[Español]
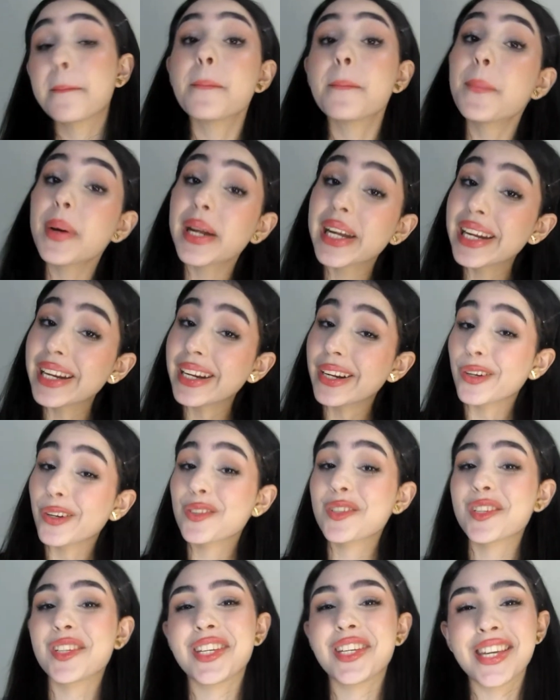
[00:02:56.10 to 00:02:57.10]
pero
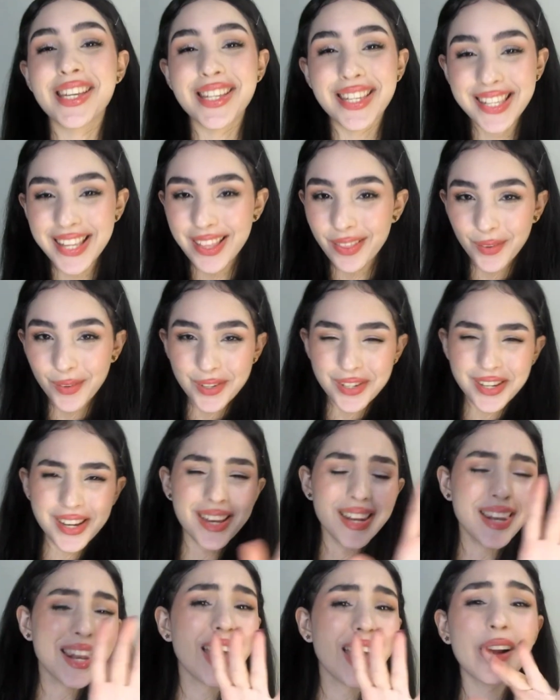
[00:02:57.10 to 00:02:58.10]
si es de noche
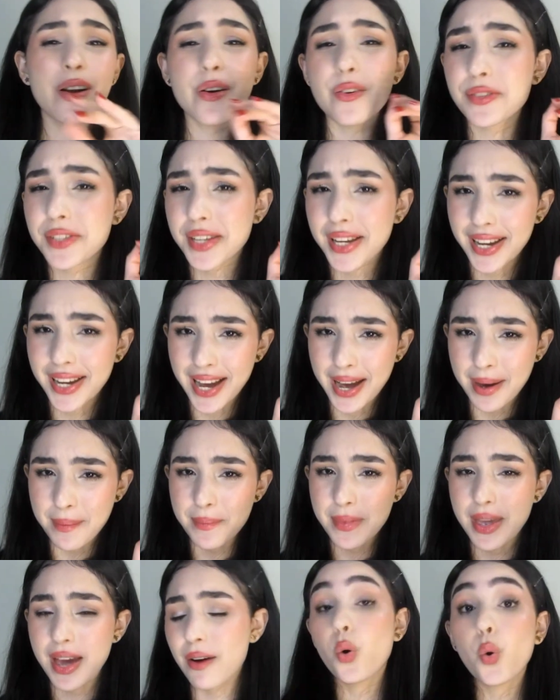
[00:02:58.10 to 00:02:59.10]
la cosa cambia